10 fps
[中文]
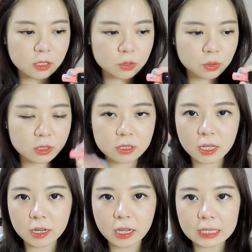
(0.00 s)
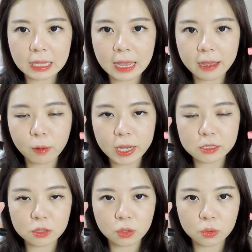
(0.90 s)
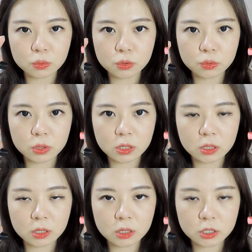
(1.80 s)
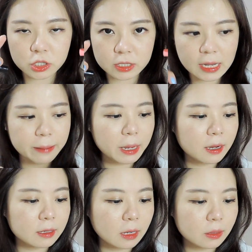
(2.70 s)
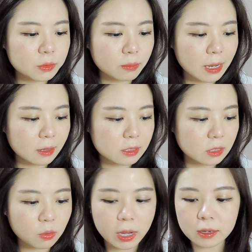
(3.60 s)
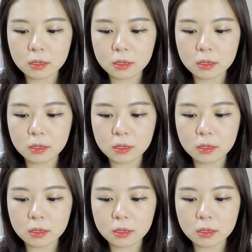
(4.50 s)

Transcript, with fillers: 想说自己也可以 DIY 这种就是指甲嘛，然后就买了几款。